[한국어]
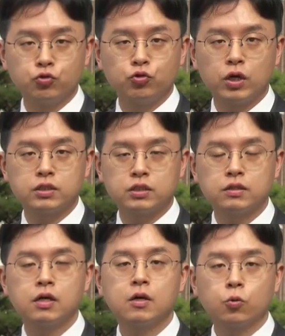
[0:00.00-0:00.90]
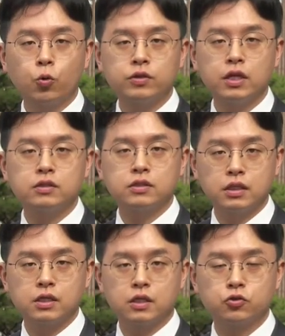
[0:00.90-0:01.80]
두루 갖춘 콘텐츠
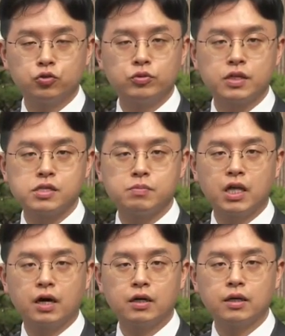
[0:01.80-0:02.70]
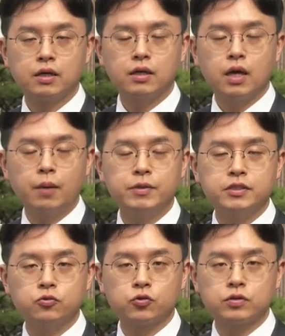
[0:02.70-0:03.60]
제작을 주문했습니다.
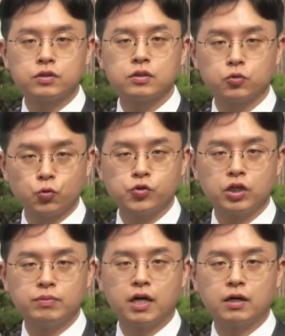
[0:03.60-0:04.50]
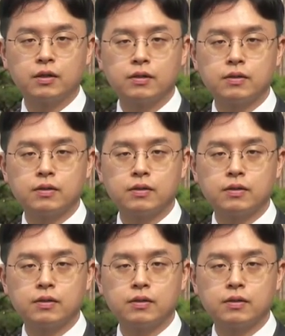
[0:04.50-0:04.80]
MBC 뉴스 조수영입니다.